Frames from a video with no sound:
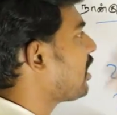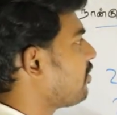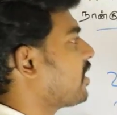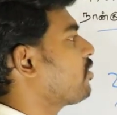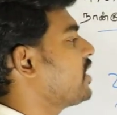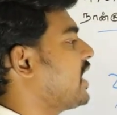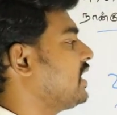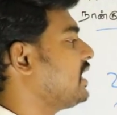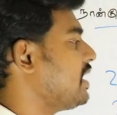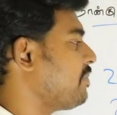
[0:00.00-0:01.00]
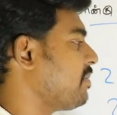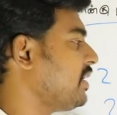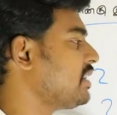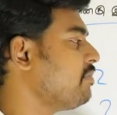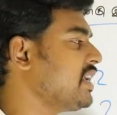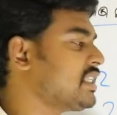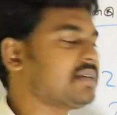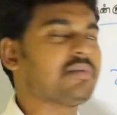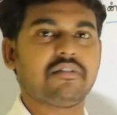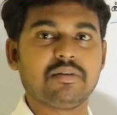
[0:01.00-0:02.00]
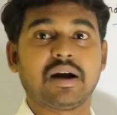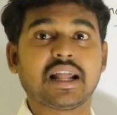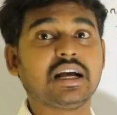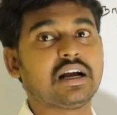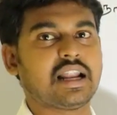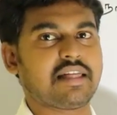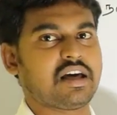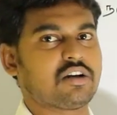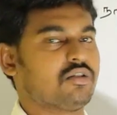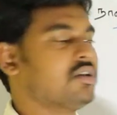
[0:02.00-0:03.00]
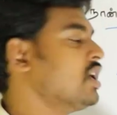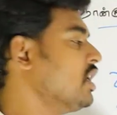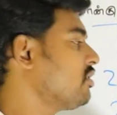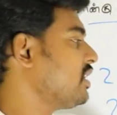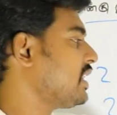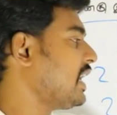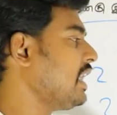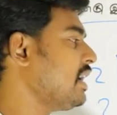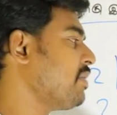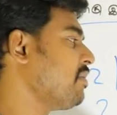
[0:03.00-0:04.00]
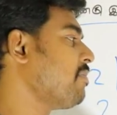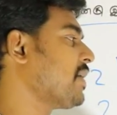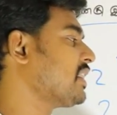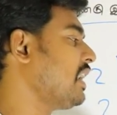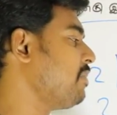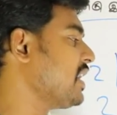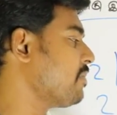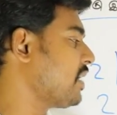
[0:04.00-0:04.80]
வகுப்படக்கூடிய எண்கள் எப்பயுமே இந்த மீச்சிமாவின் மடங்குகளாக தான் இருக்கும் ஸோ இதனால் எப்பயுமே பத்தால் பெருகி